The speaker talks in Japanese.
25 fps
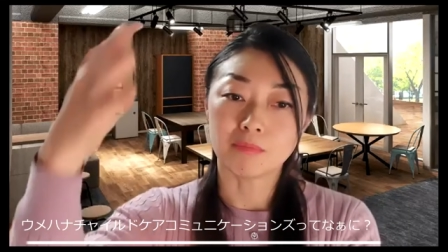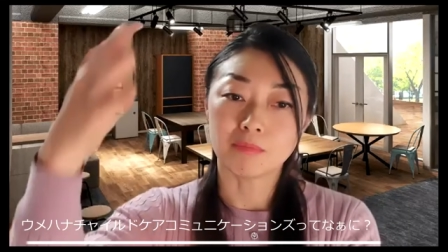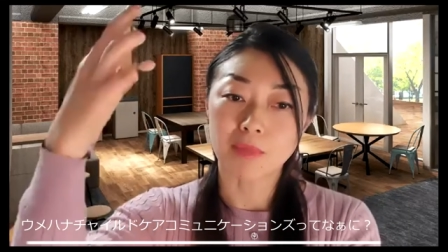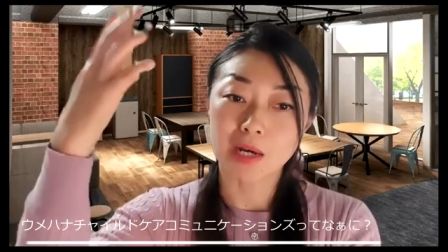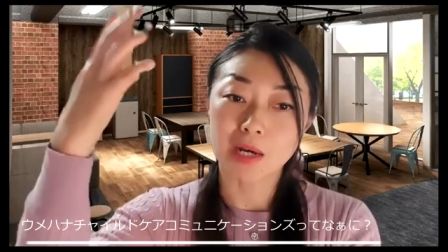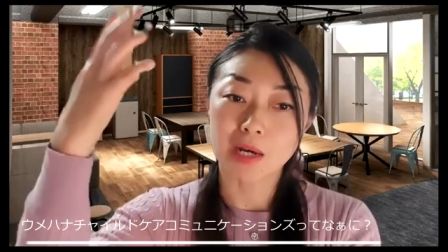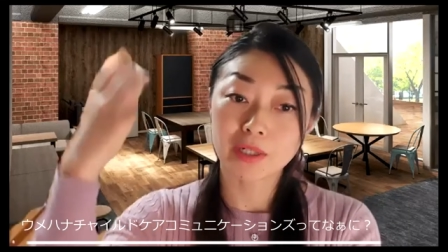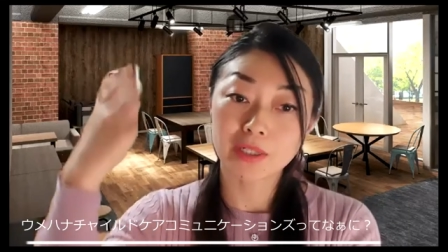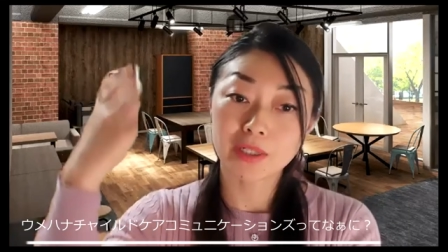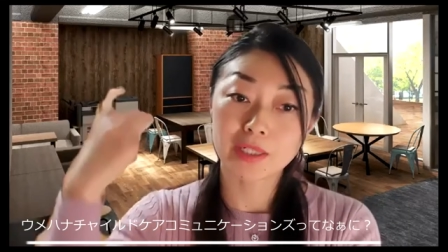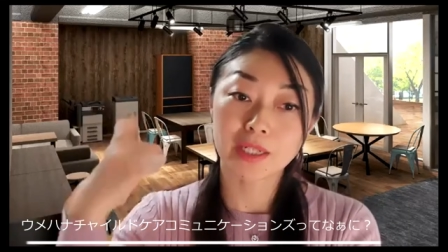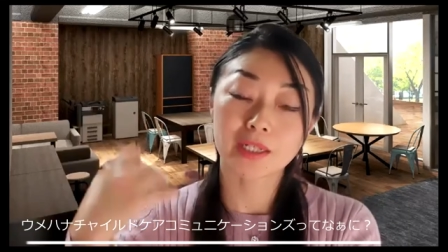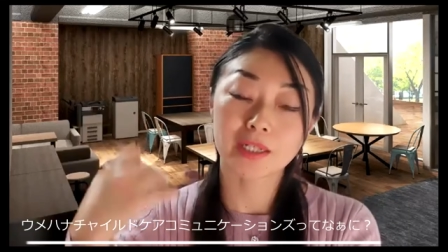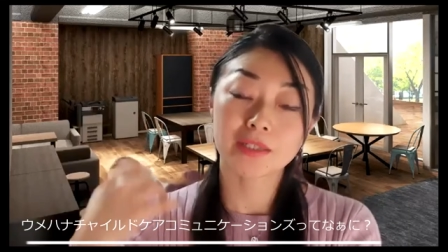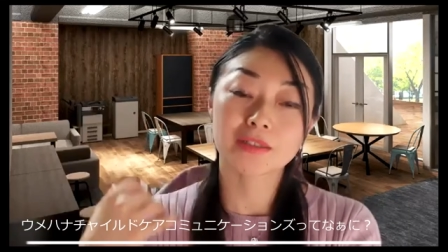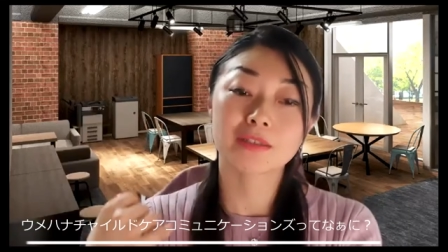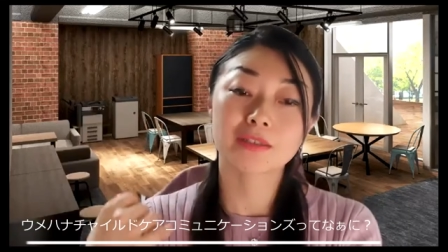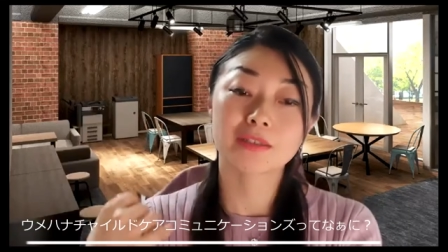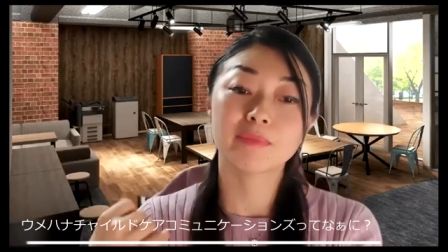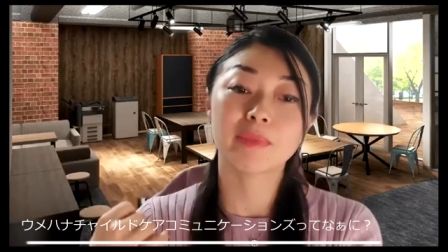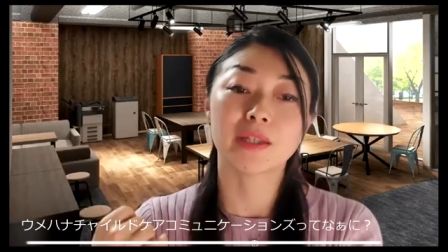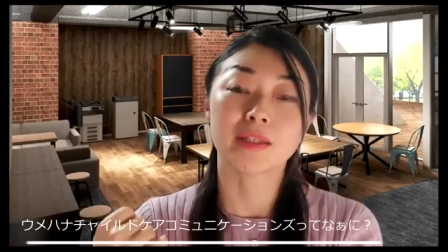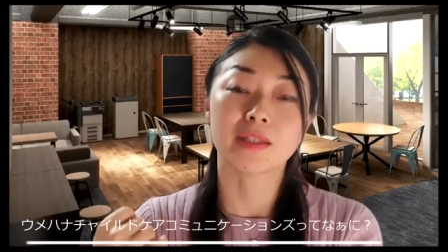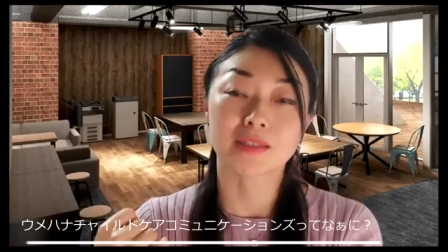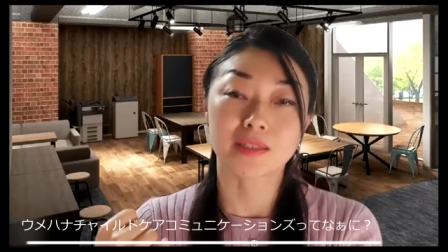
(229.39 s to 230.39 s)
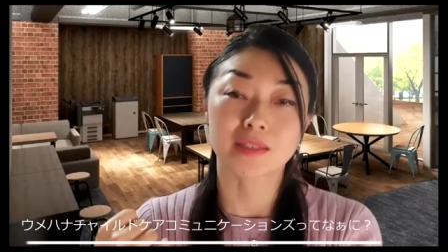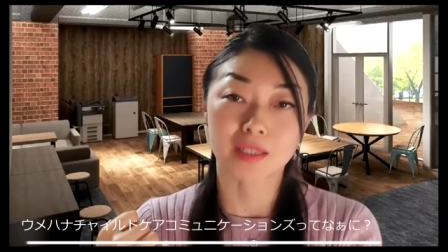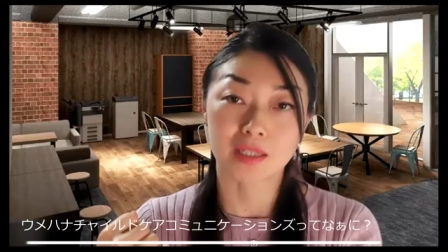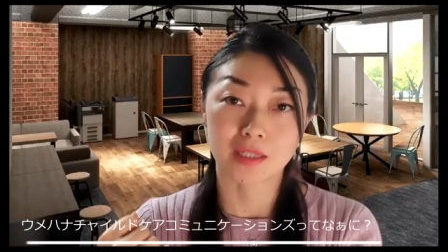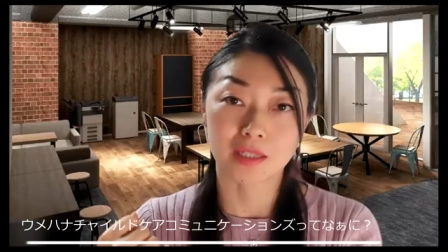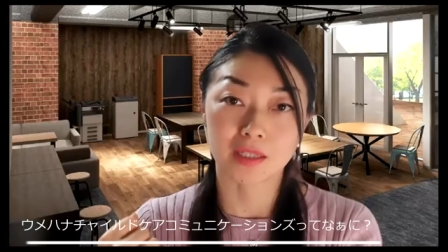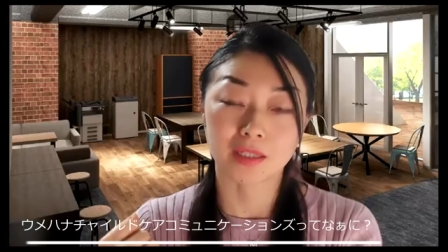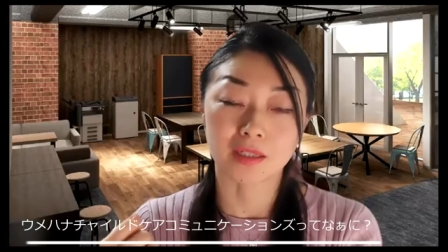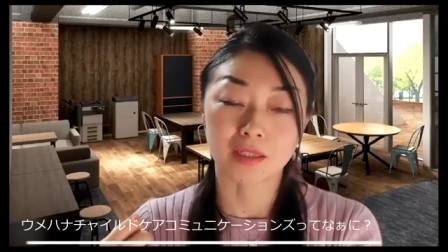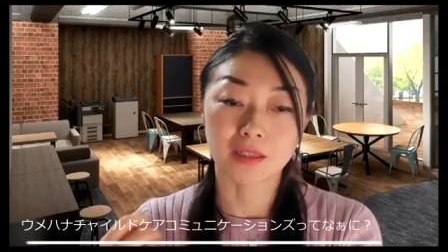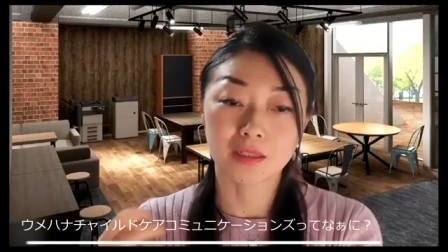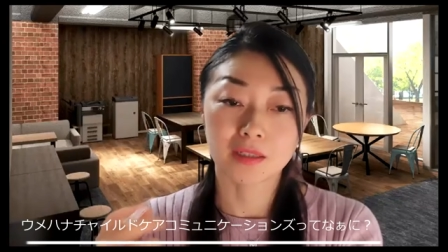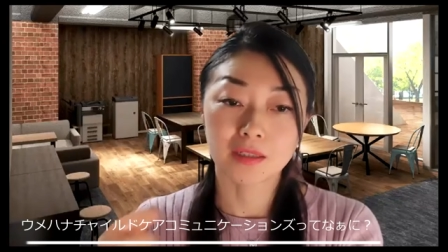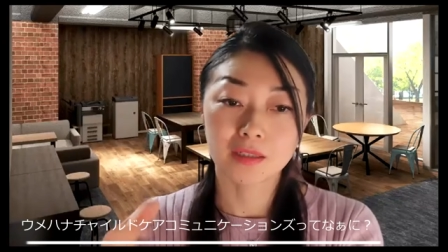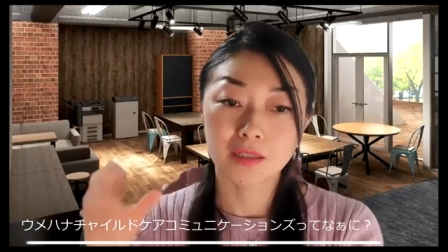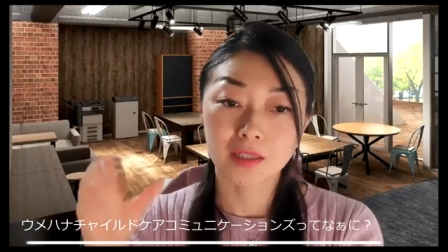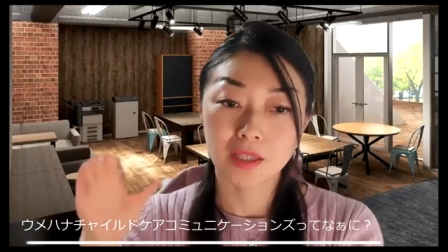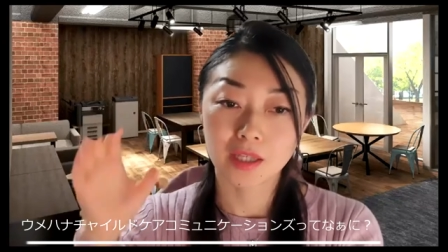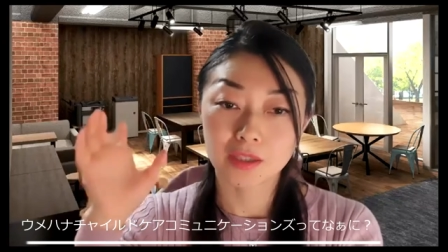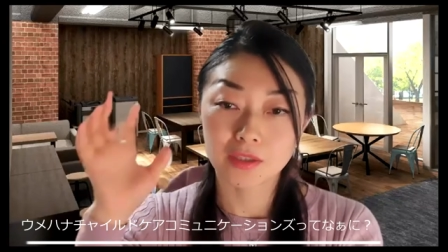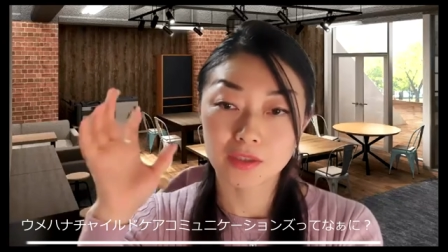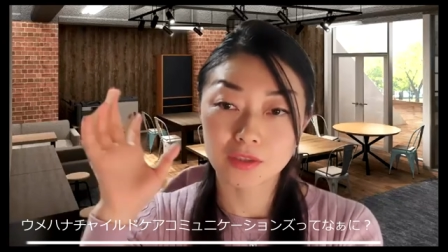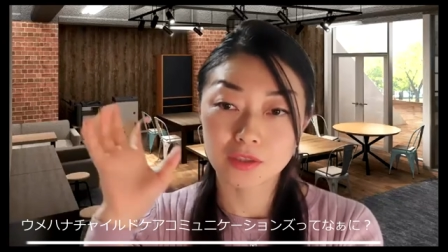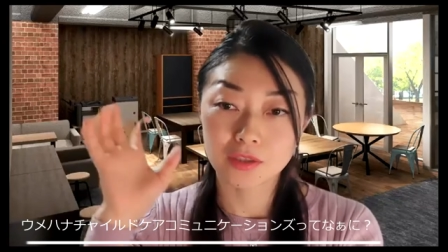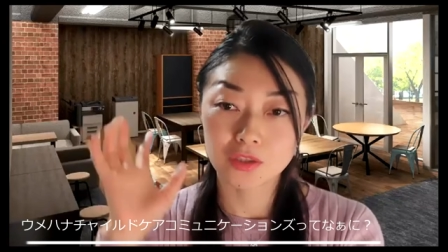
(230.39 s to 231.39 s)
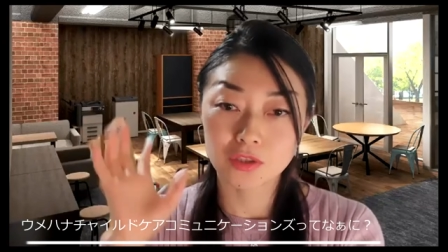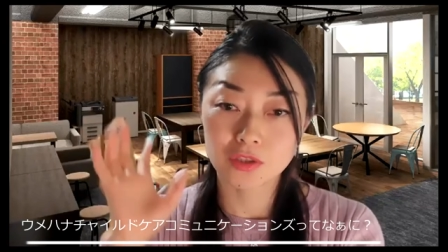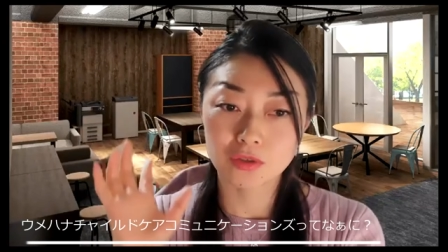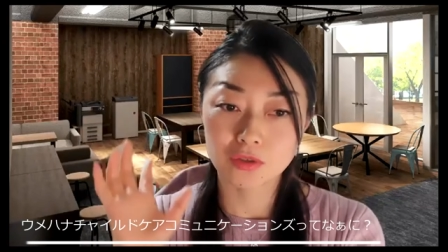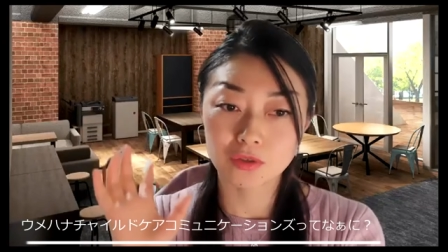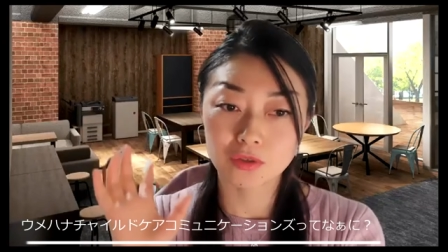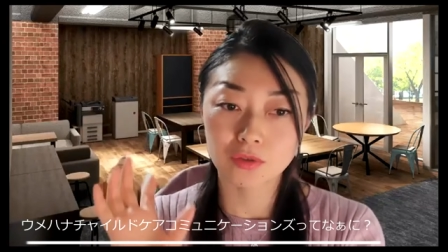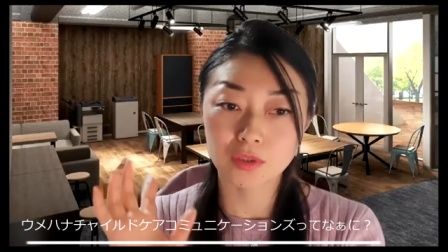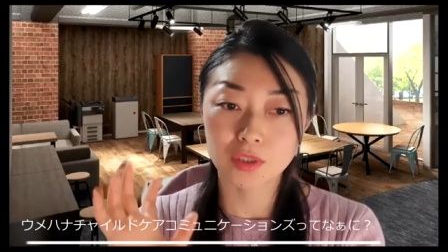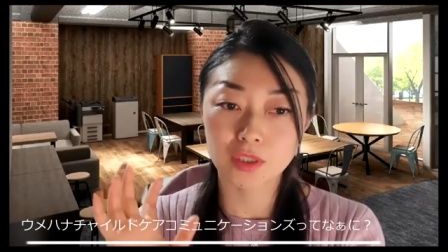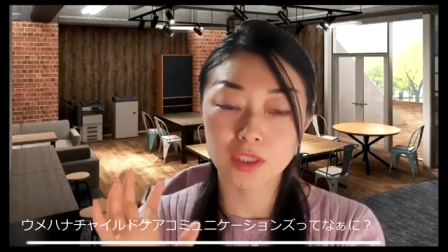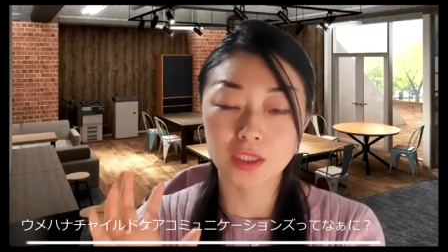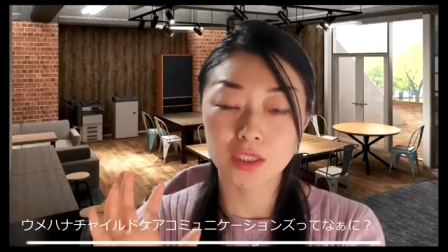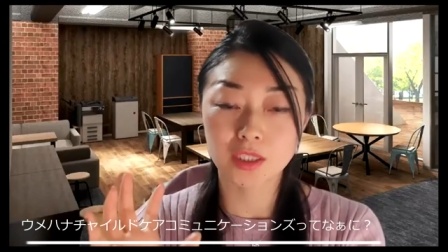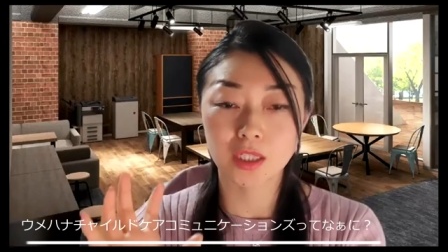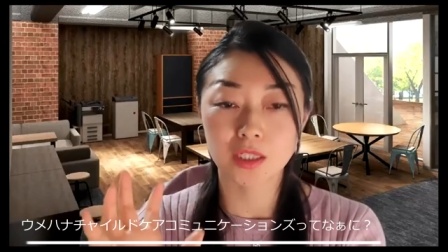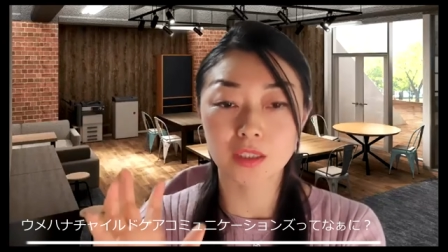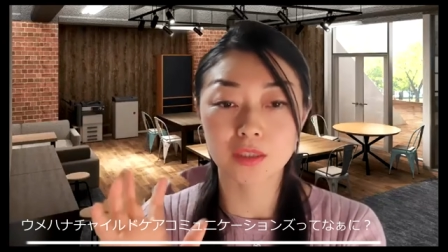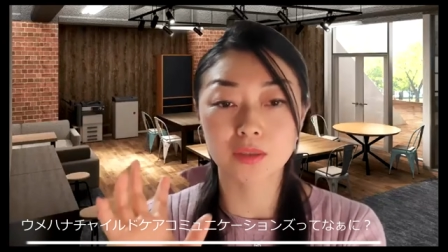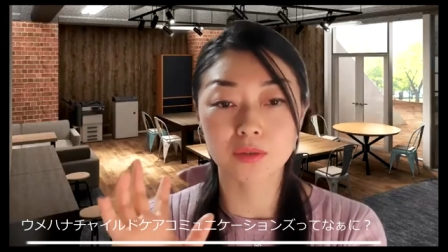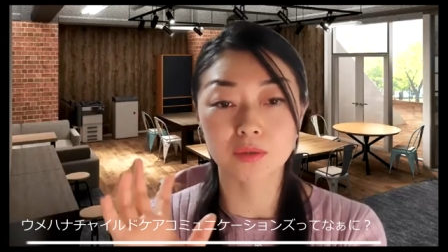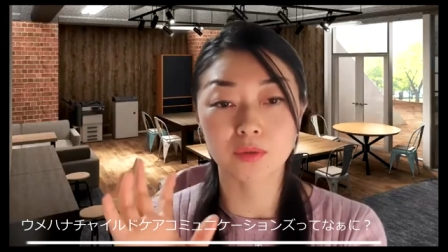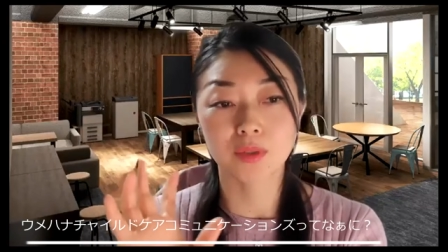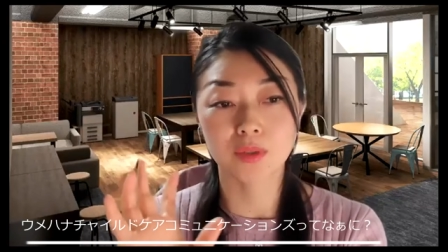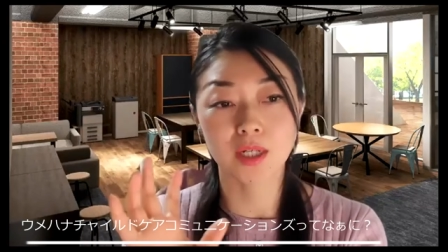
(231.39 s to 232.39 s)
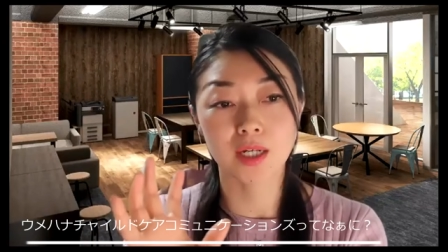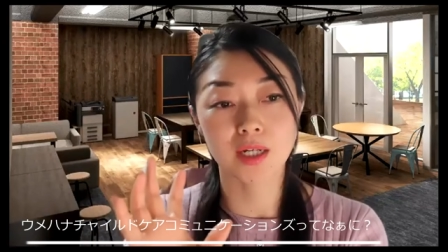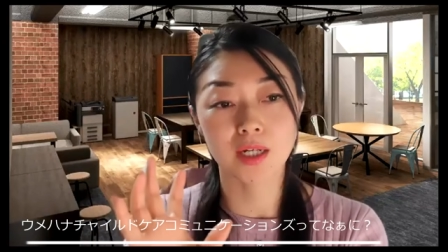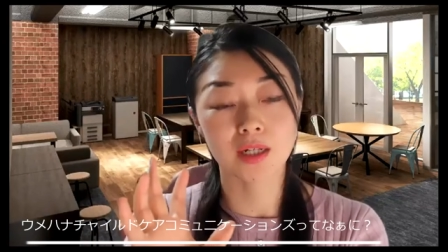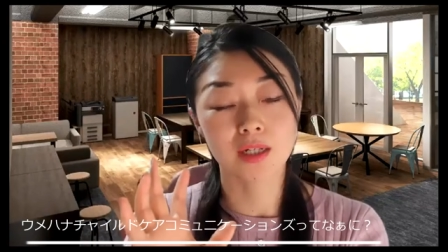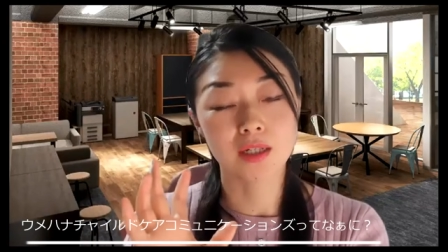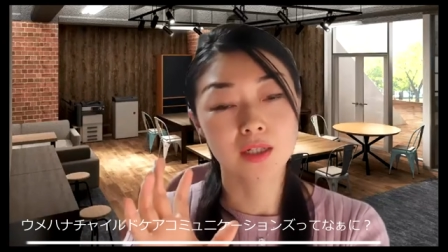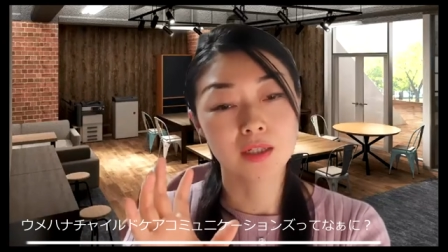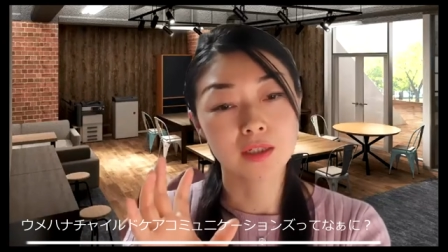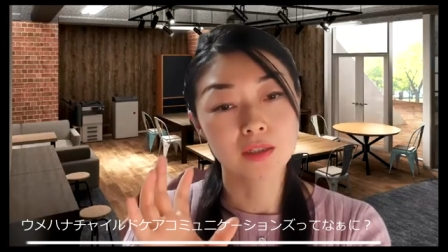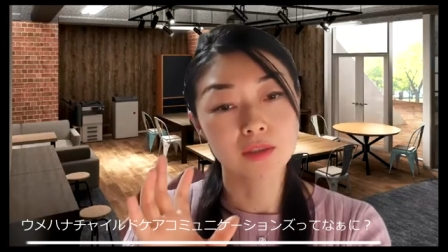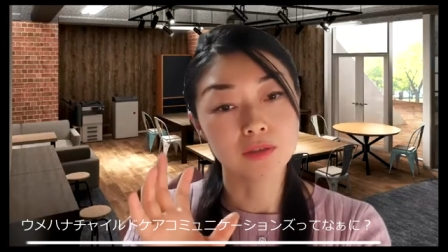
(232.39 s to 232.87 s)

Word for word: 回り始めて研修に来た人が